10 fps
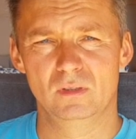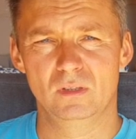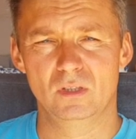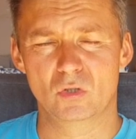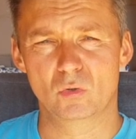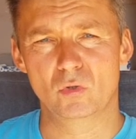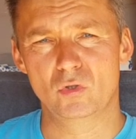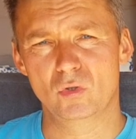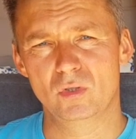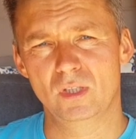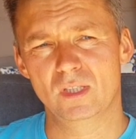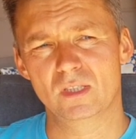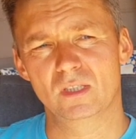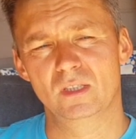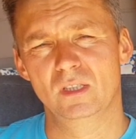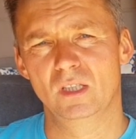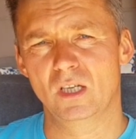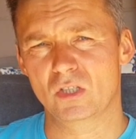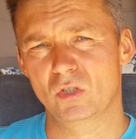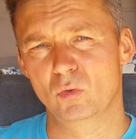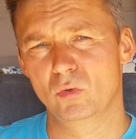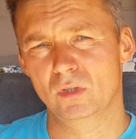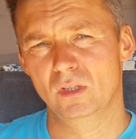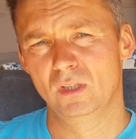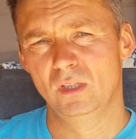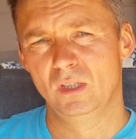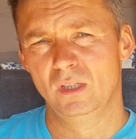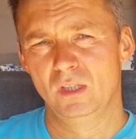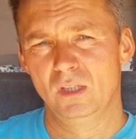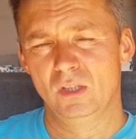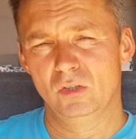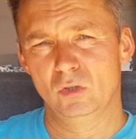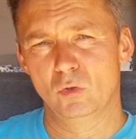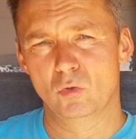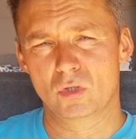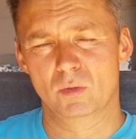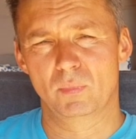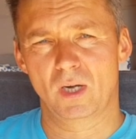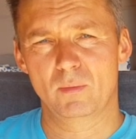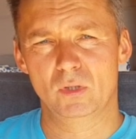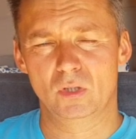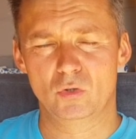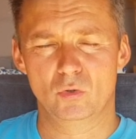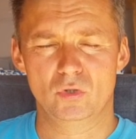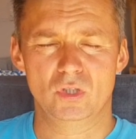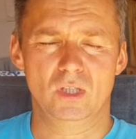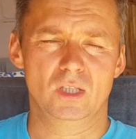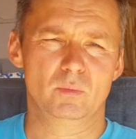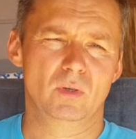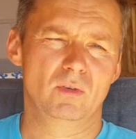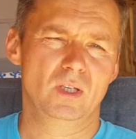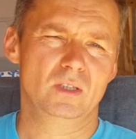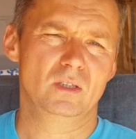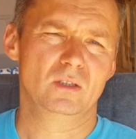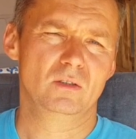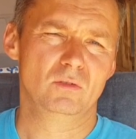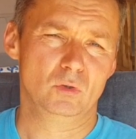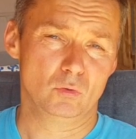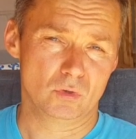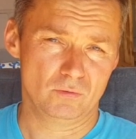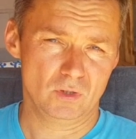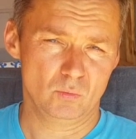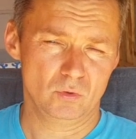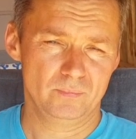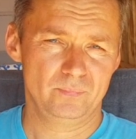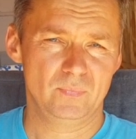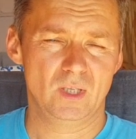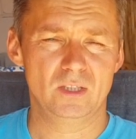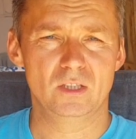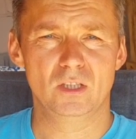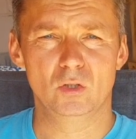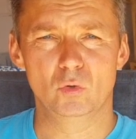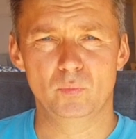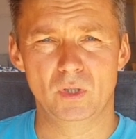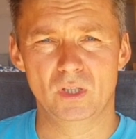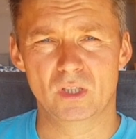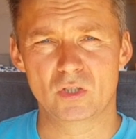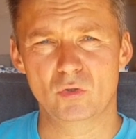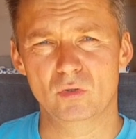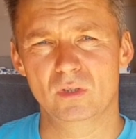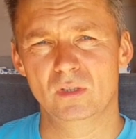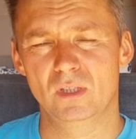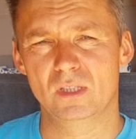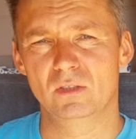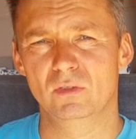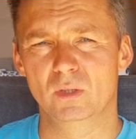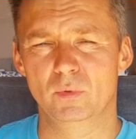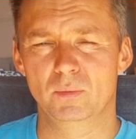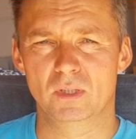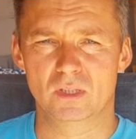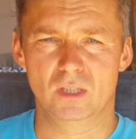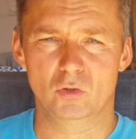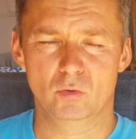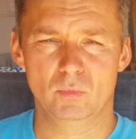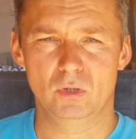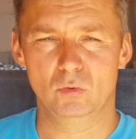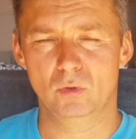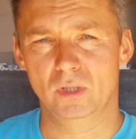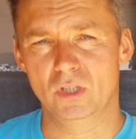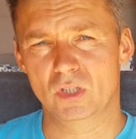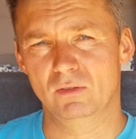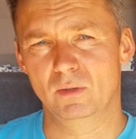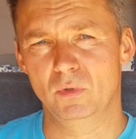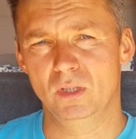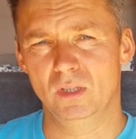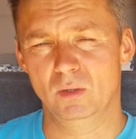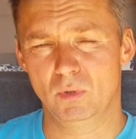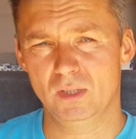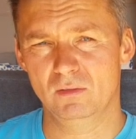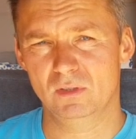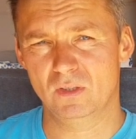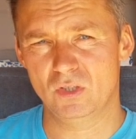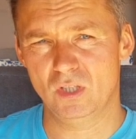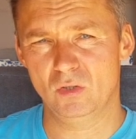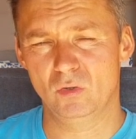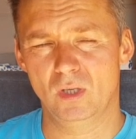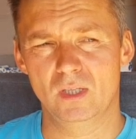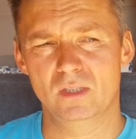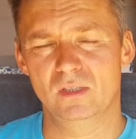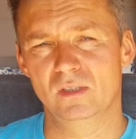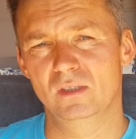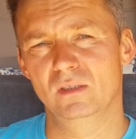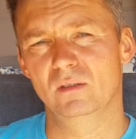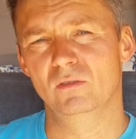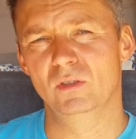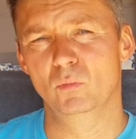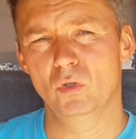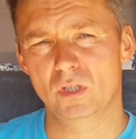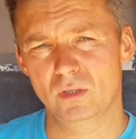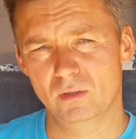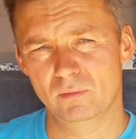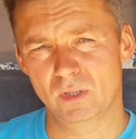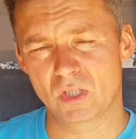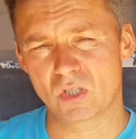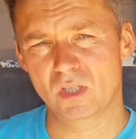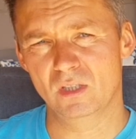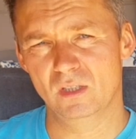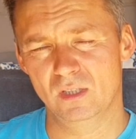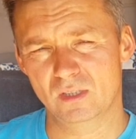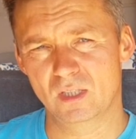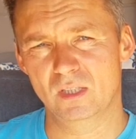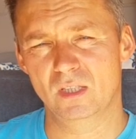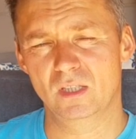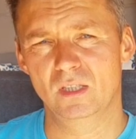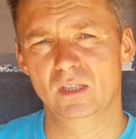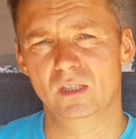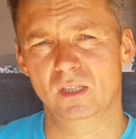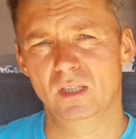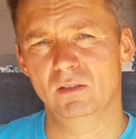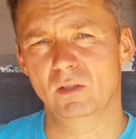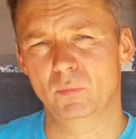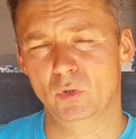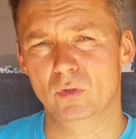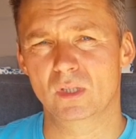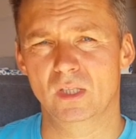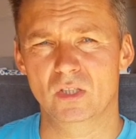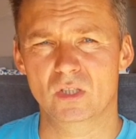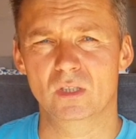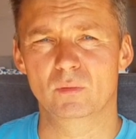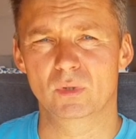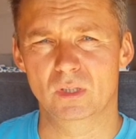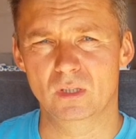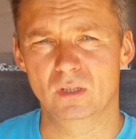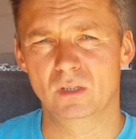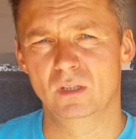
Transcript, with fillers: И что еще интересно, каждый год ты должен параметры счетчика отправлять в эту же фирму, и они делают перерасчет. Если вы, например, сэкономили, то, конечно, вам деньги обратно возвращают, а если вы больше нажгли электроэнергии, тогда вам придется, конечно, доплатить.